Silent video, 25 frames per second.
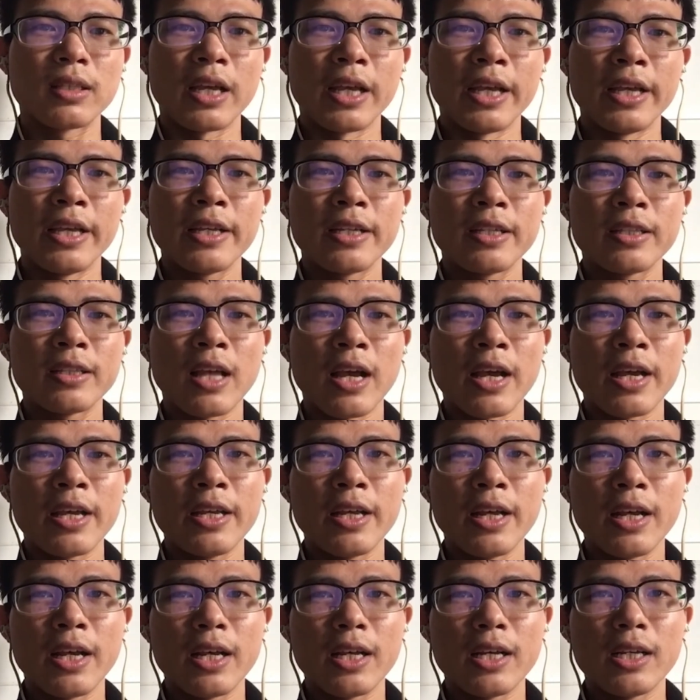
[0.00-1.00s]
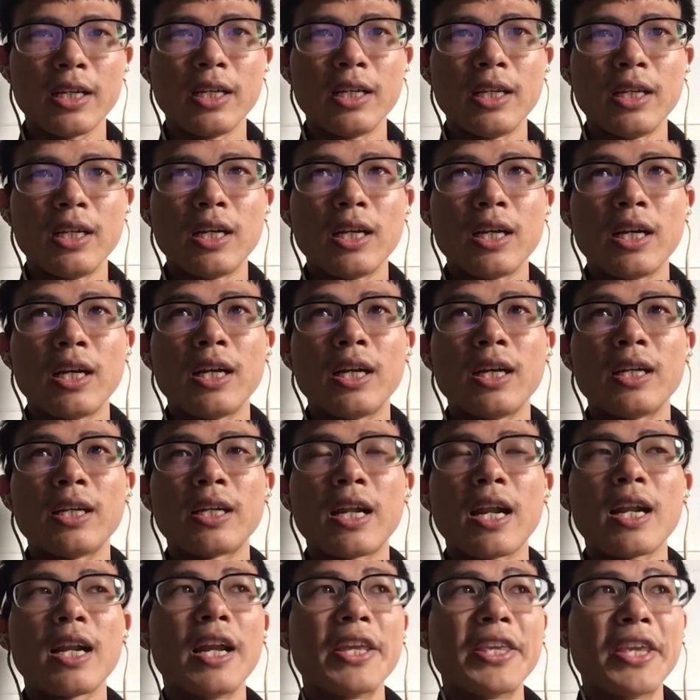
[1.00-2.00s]
Thấy thấy
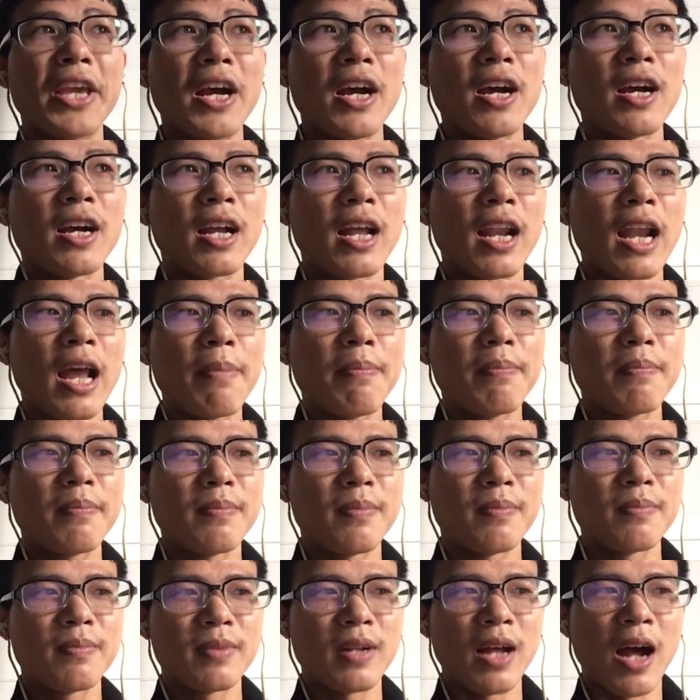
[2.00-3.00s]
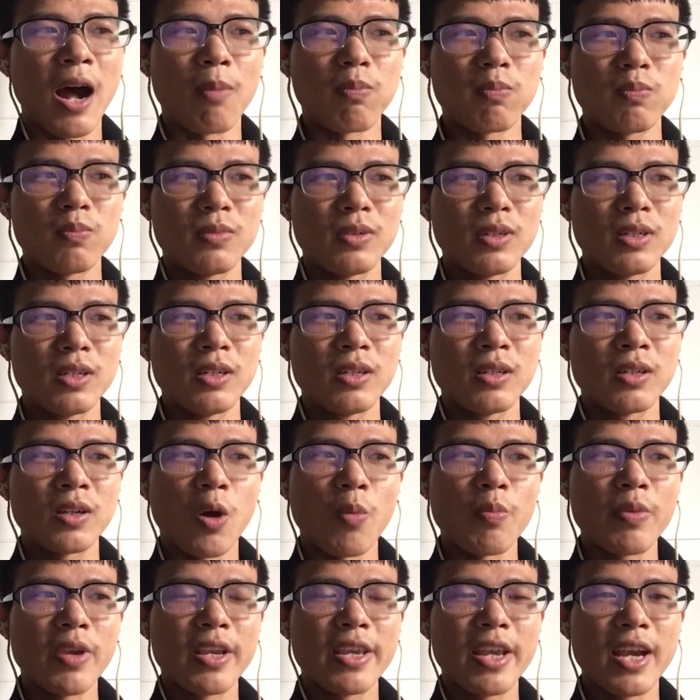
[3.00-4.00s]
rất là nhớ cái lớp học
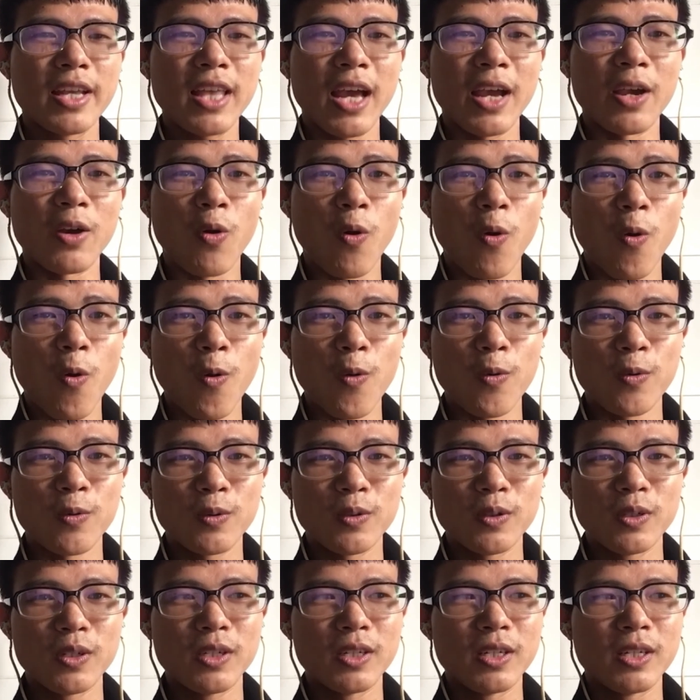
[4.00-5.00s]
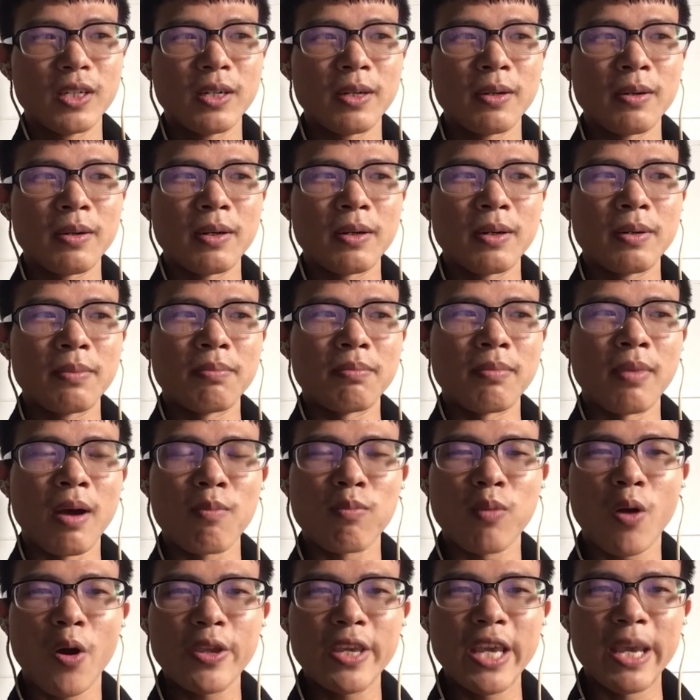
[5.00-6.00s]
cũng như nhớ thầy cô.
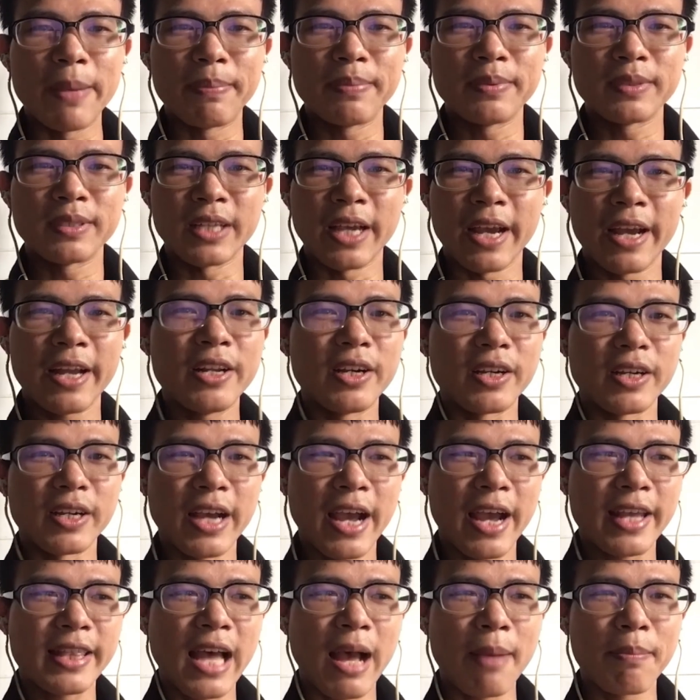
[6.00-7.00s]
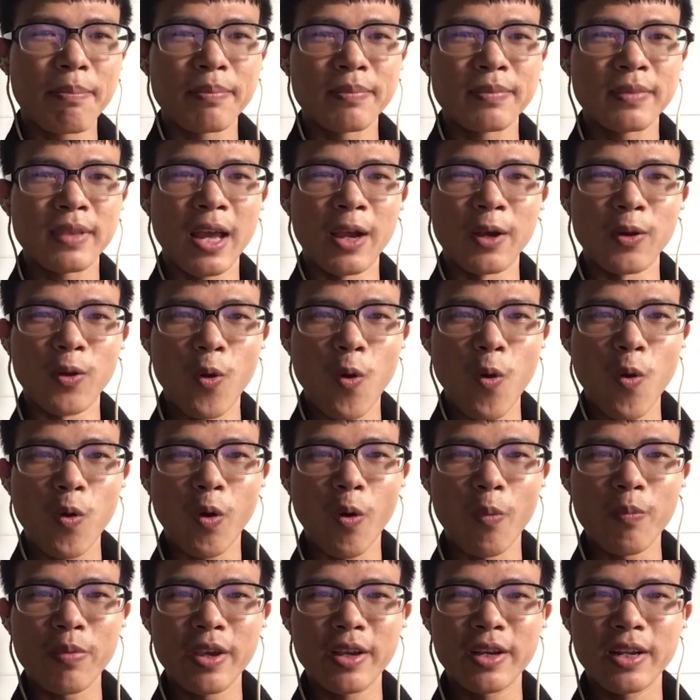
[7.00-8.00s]
Mong có dịp sẽ được ghé thăm thầy cô
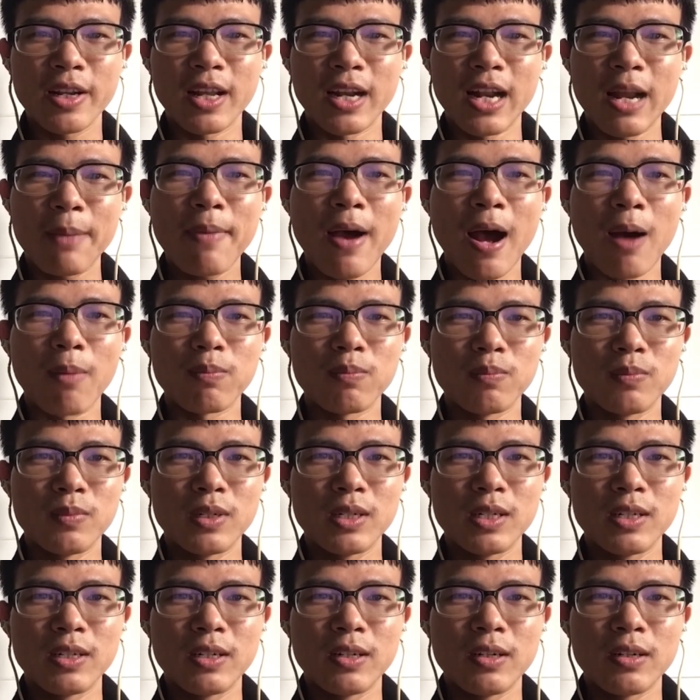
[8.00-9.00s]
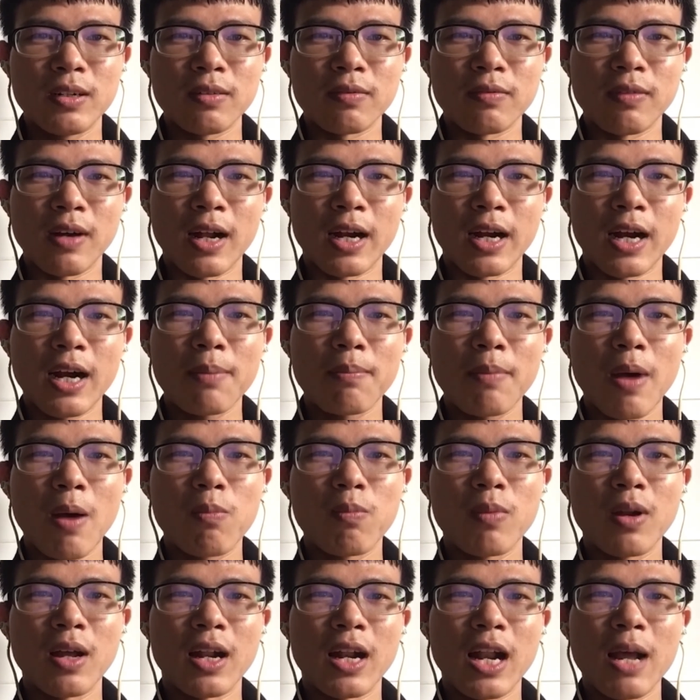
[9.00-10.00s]
cũng như là lớp học, và rất
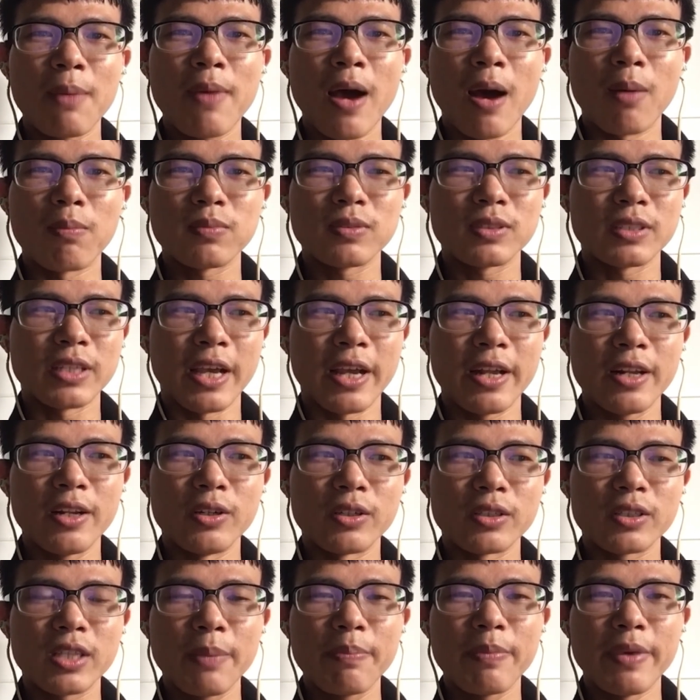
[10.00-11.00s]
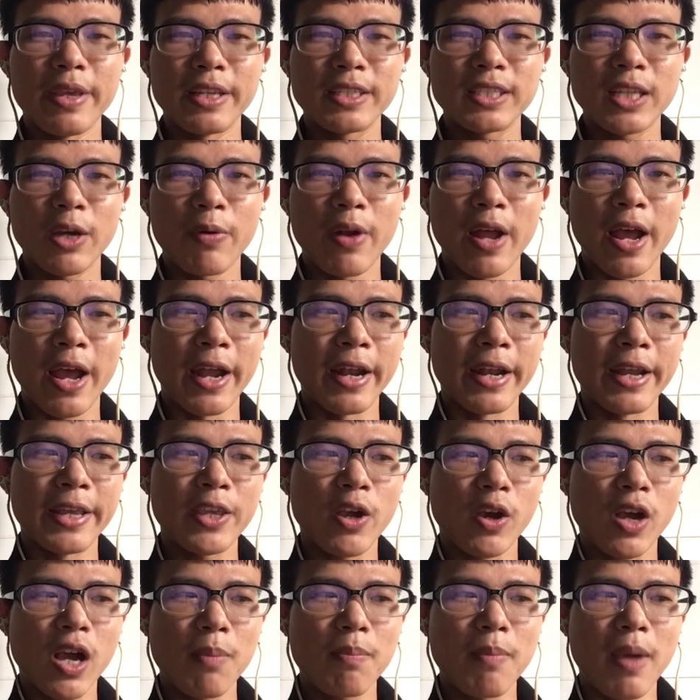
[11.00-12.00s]
mong là lớp học sẽ được tiếp diễn sau này để
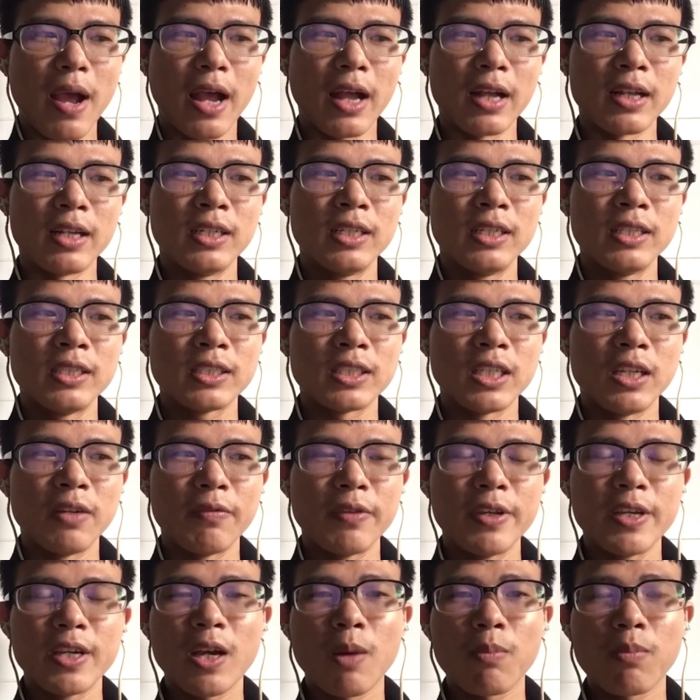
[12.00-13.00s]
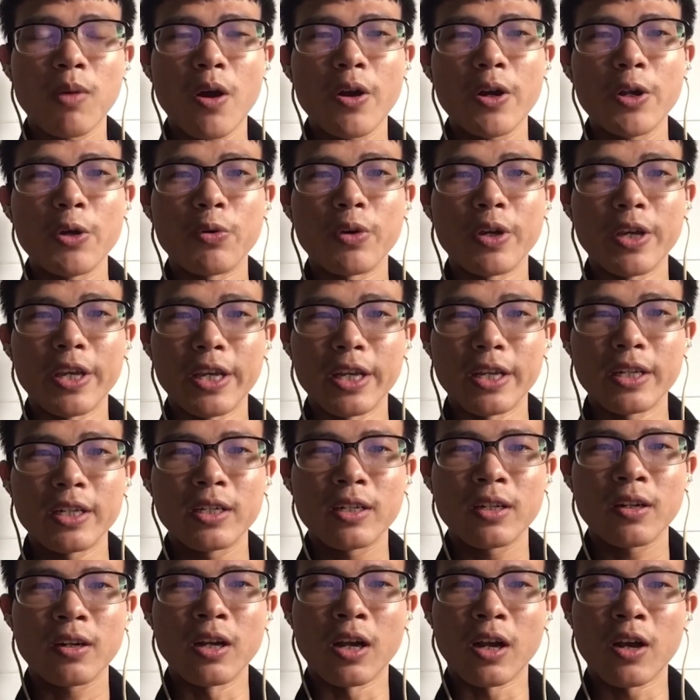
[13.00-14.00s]
cho các bạn sinh viên không có điều kiện
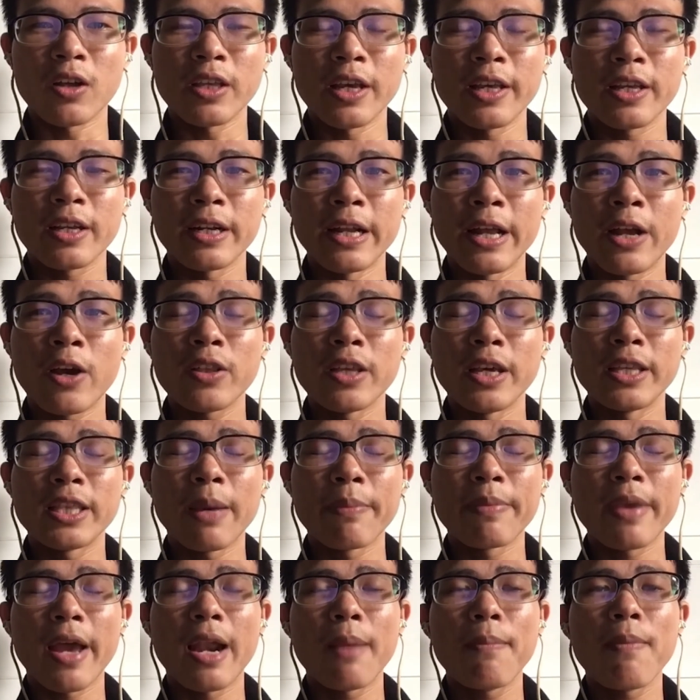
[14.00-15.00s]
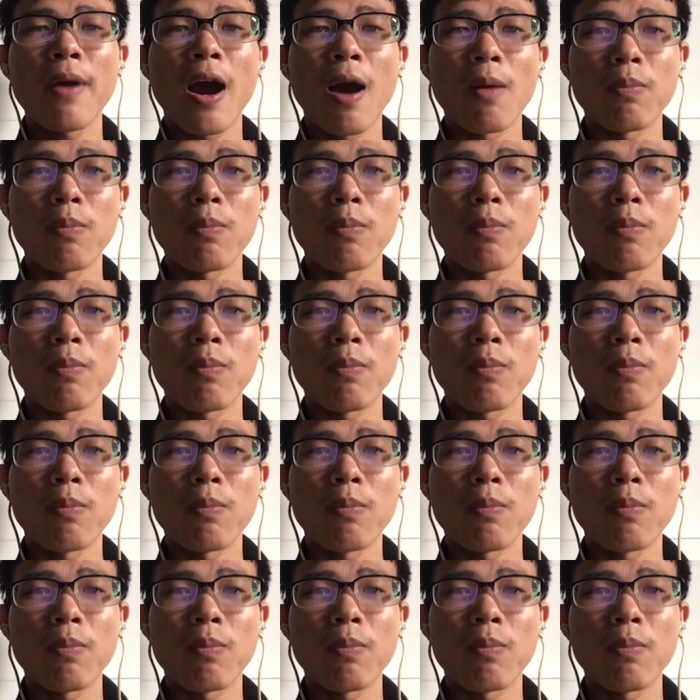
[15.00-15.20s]
được có thể để có thể tham gia lớp